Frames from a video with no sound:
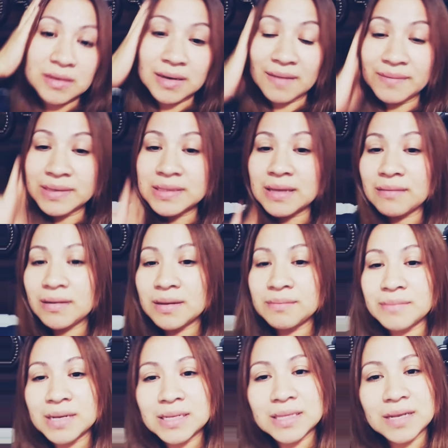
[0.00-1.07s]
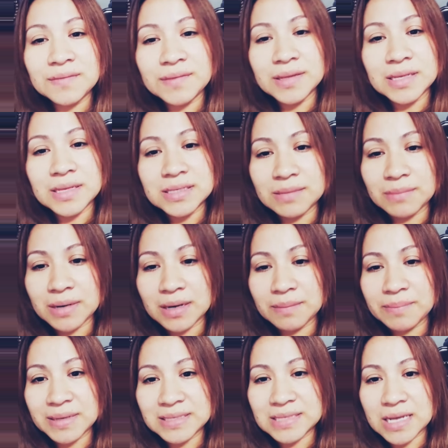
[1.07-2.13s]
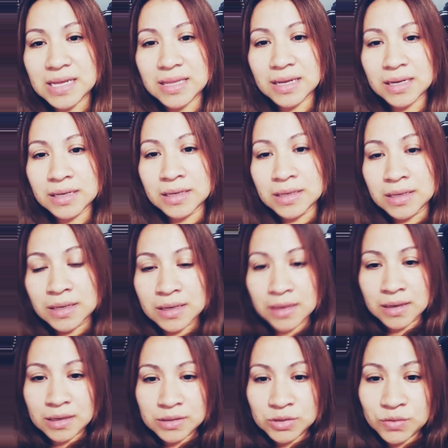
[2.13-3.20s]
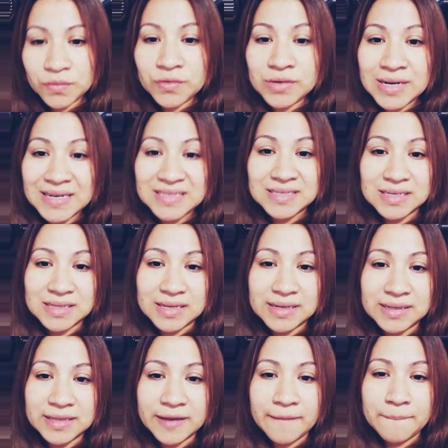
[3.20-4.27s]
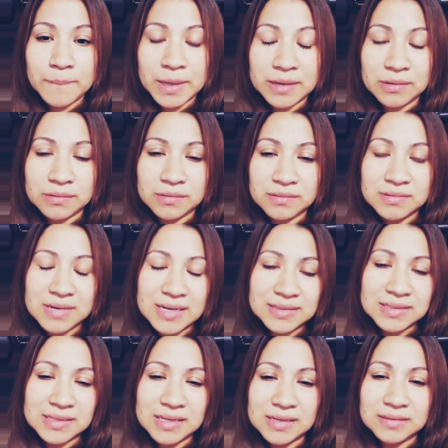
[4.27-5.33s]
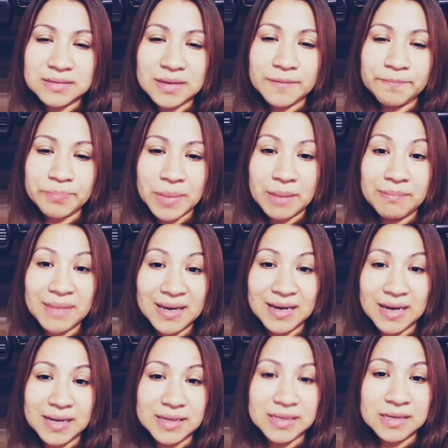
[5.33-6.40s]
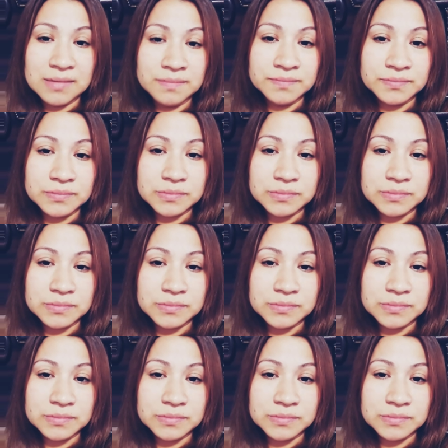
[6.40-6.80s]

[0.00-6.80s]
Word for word: Lamentablemente el fin de semana pasada tuve un accidente, bueno no un accidente, me caí